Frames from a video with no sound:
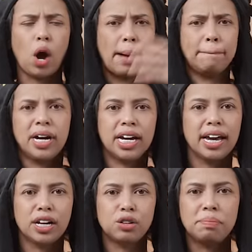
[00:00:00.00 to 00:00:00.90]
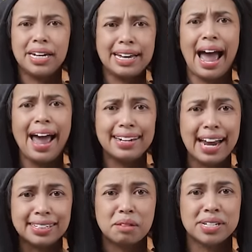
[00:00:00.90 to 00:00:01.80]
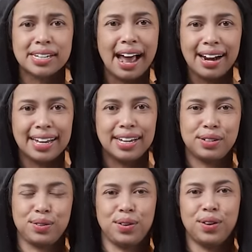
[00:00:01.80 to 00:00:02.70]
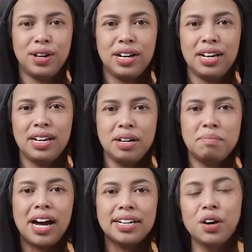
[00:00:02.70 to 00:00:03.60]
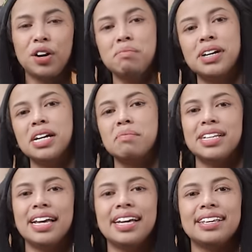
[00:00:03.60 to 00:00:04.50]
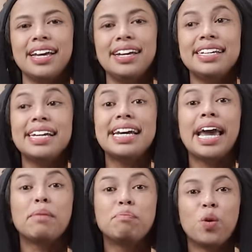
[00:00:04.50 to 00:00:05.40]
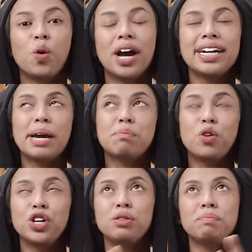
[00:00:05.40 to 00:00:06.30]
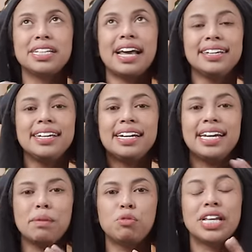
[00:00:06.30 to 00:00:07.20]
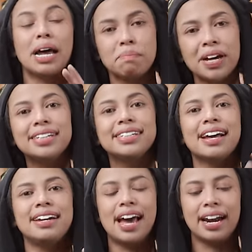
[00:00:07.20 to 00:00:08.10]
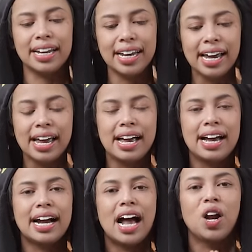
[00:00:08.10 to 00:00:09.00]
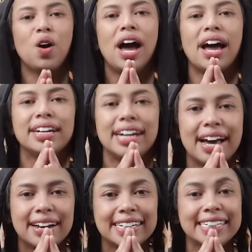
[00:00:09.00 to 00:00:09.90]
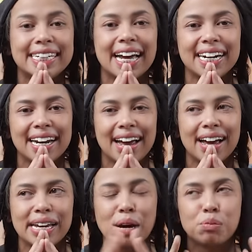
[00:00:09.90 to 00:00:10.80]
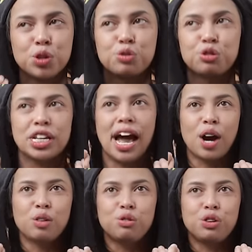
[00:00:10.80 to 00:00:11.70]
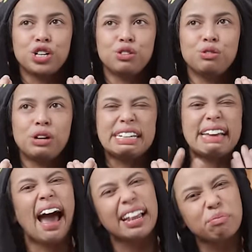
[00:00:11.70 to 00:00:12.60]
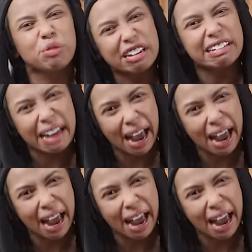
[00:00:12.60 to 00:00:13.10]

apa kayak gitu tapi ini nggak ada sama sekali gitu loh Makanya orang banyak bertanya-tanya dan jadi kepo. Kan kepo itu bertanya jadi kepo tanpa disadari kalau ada rencana yang menurut aku itu jahat mungkin